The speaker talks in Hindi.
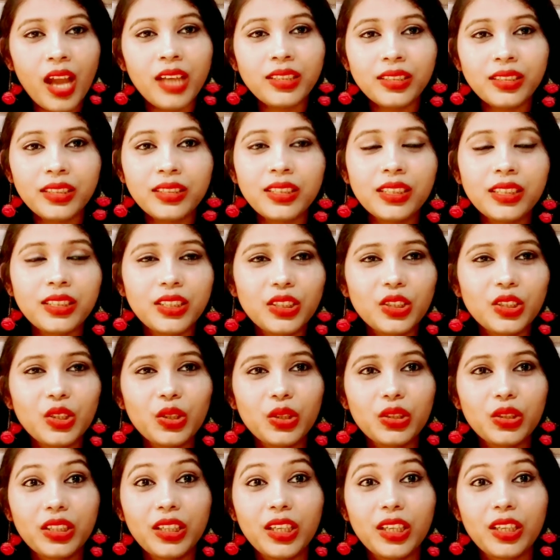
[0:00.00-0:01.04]
अच्छी अच्छी चीज़ें
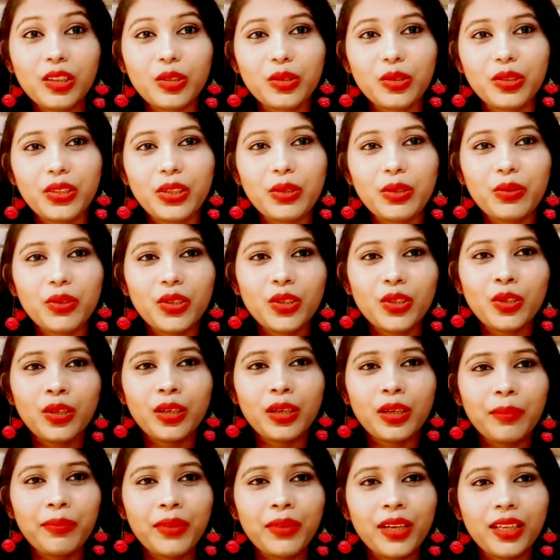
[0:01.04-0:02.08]
होती हैं तो ही वो लोग
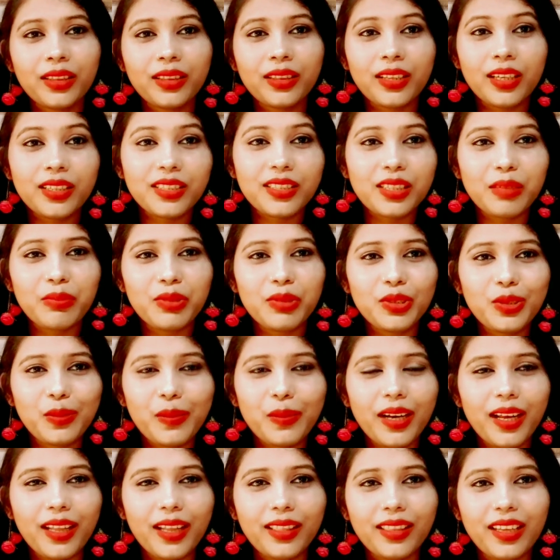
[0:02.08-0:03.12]
अपना इतना अच्छा वीडियो
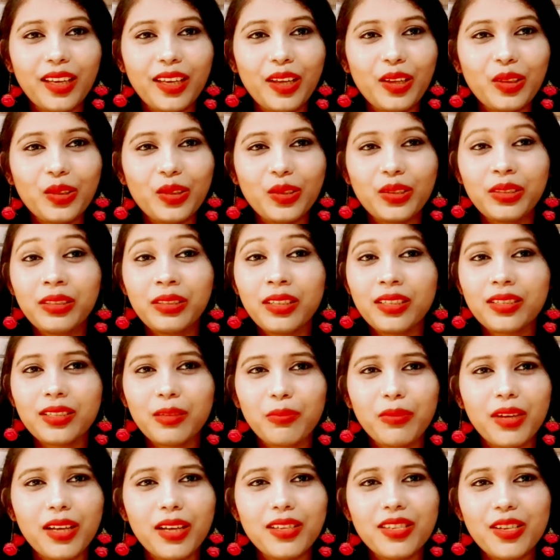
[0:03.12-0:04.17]
बनाते हैं तो ये
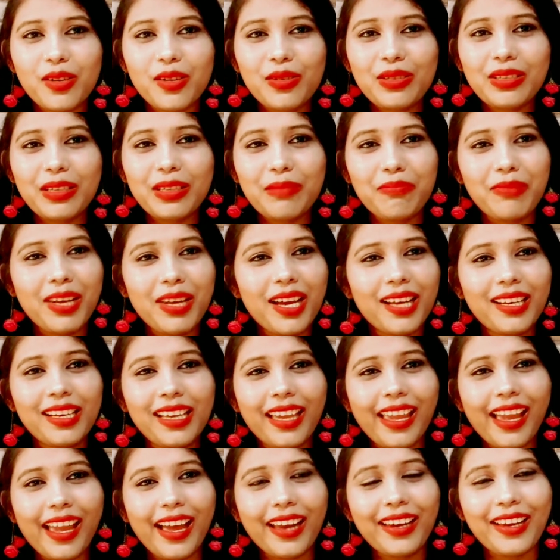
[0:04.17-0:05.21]
सब का सोल्यूशन मैं
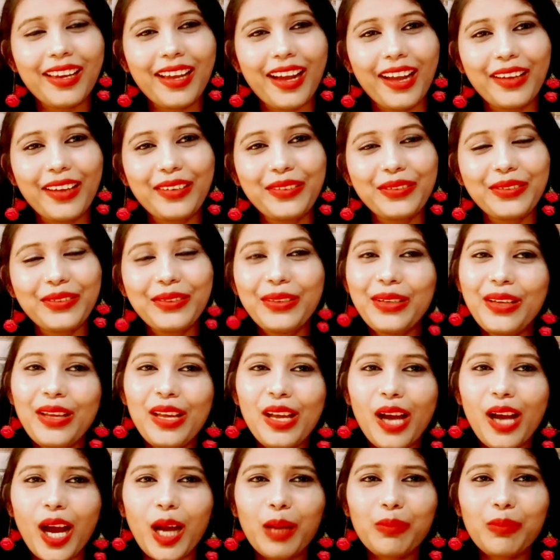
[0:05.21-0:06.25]
लेके आने आई हूँ
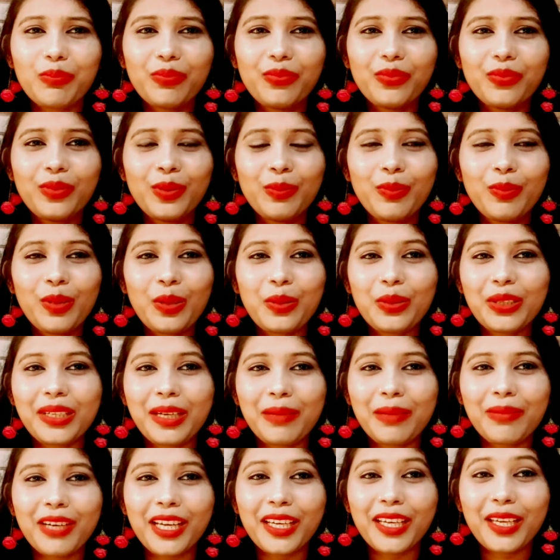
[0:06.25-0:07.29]
आप बिल्कुल
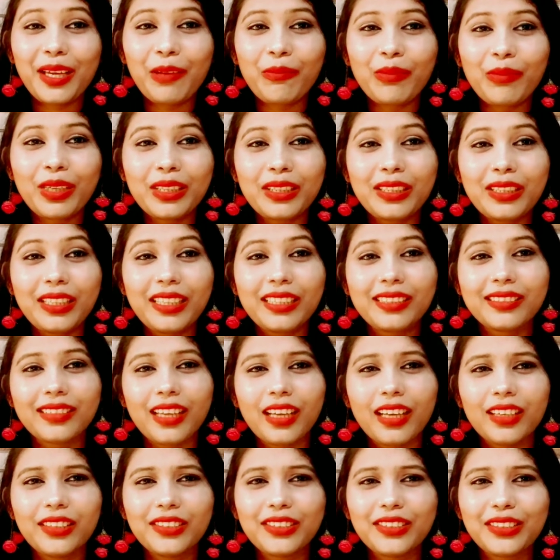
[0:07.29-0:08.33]
घबराइए मत ये
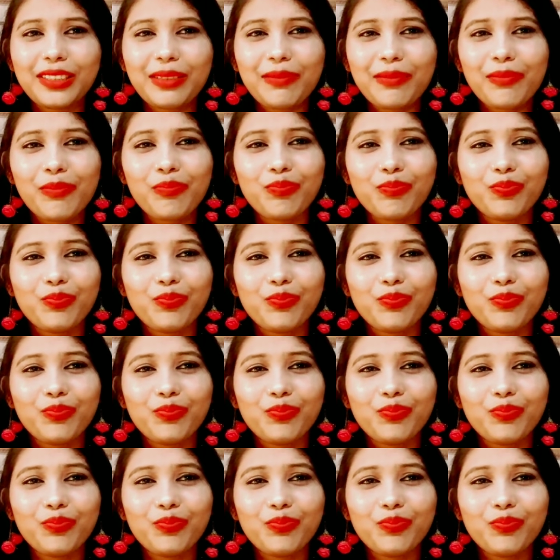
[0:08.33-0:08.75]
सारी चीज़ें